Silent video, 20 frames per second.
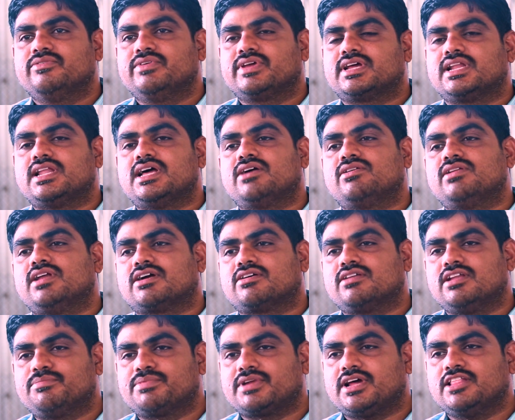వికలాంగుల
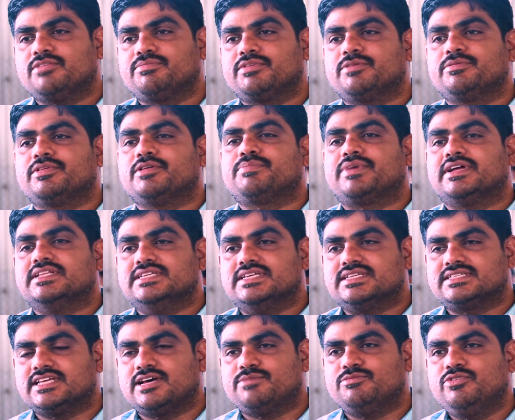హక్కుల ప్రాతిపదిక మీద
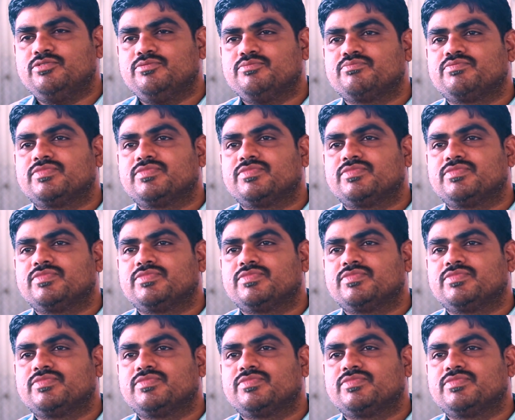పనిచేశాము